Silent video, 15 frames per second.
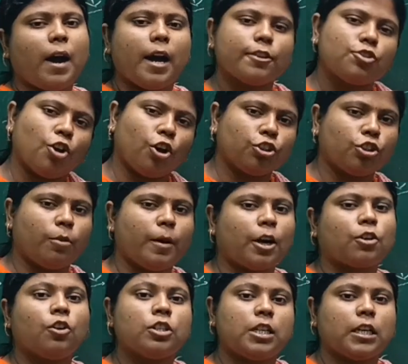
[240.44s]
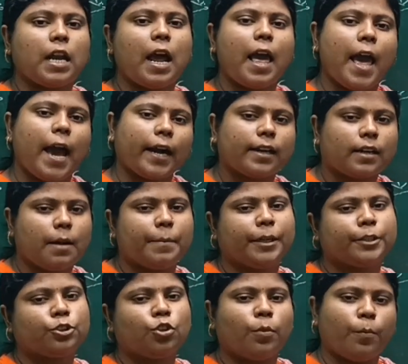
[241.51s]
বা ছন্দ বাক্য যেটা একটা
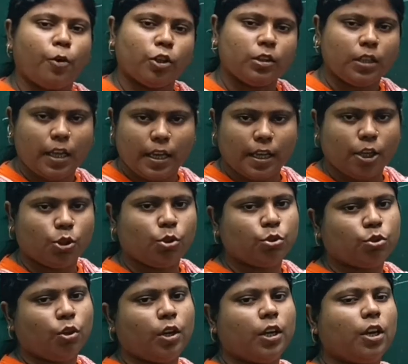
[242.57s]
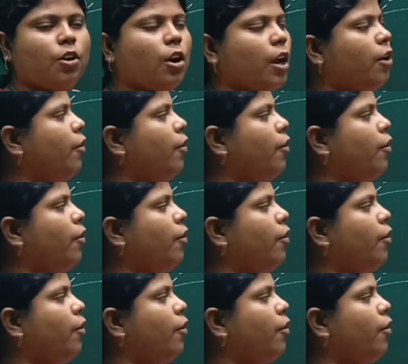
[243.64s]
মাত্র পদ দিয়ে কিন্তু তৈরি করা